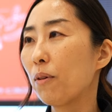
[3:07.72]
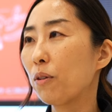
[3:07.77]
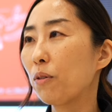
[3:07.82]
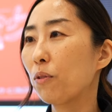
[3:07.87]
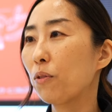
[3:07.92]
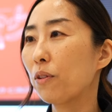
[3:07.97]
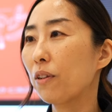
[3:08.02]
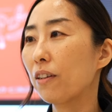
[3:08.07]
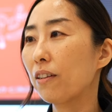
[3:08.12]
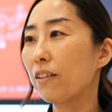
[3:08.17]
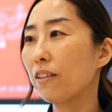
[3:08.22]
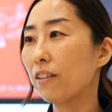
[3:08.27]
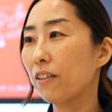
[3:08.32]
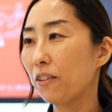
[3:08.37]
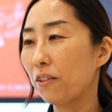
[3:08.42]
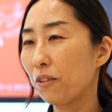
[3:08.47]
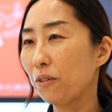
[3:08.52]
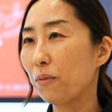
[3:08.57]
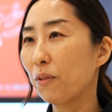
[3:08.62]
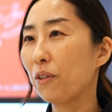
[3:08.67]
あ、その活
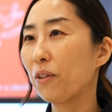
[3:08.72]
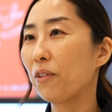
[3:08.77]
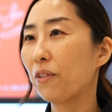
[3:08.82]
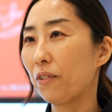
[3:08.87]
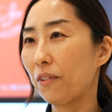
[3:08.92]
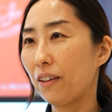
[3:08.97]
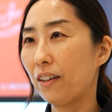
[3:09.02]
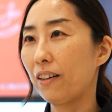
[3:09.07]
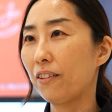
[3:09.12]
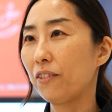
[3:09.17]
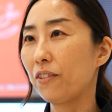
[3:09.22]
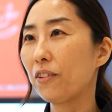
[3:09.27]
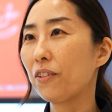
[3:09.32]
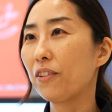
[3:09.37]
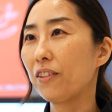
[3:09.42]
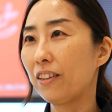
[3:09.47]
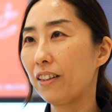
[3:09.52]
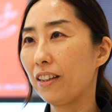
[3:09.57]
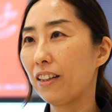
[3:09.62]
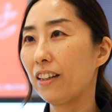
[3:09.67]
躍を見るのは本当
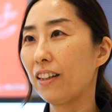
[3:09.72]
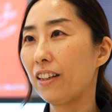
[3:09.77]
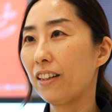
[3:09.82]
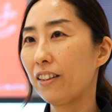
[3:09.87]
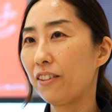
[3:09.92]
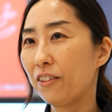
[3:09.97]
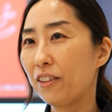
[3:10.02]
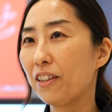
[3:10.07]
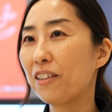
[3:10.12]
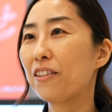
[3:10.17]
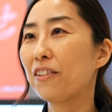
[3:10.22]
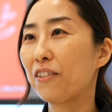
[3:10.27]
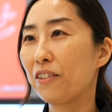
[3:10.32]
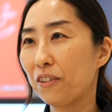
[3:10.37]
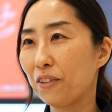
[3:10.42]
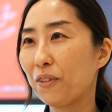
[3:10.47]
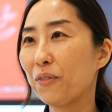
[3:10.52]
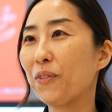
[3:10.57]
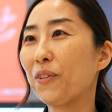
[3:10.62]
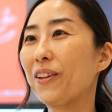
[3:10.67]
に嬉しく
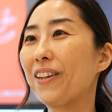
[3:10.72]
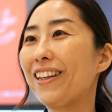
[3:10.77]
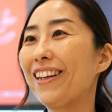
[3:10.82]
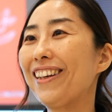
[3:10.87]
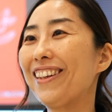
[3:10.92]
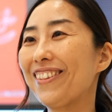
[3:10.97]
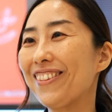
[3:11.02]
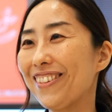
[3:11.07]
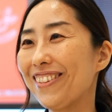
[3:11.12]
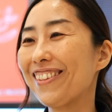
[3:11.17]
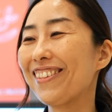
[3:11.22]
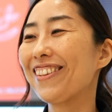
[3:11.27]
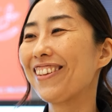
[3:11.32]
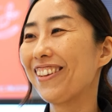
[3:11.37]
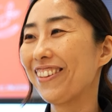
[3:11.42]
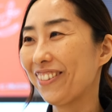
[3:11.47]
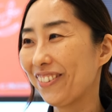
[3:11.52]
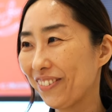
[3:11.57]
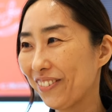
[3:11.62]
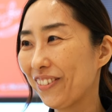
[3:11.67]
思っているんですけ
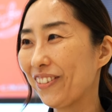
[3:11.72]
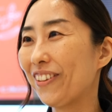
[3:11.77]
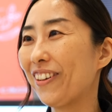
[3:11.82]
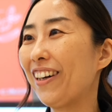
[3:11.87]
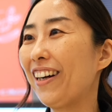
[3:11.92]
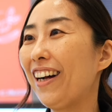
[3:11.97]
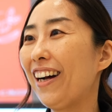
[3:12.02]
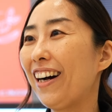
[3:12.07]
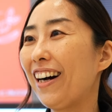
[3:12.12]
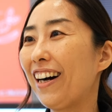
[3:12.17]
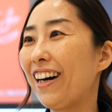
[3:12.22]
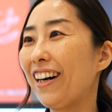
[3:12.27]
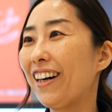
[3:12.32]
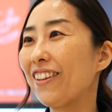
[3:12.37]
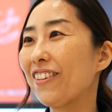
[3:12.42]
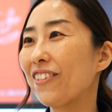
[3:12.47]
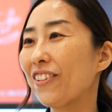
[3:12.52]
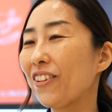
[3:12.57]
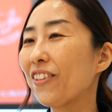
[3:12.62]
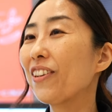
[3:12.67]
れどもあ
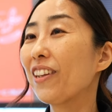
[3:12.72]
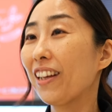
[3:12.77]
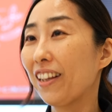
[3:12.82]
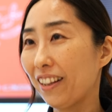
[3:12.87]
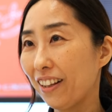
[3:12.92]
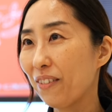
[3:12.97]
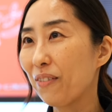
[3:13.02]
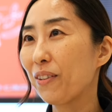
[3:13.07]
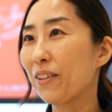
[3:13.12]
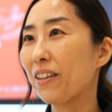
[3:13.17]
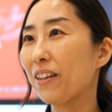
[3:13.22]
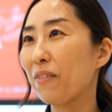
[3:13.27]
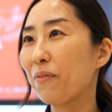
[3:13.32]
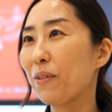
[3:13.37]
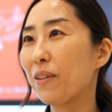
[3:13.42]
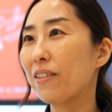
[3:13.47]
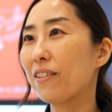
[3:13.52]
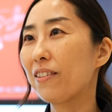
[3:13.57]
の去年ブダペス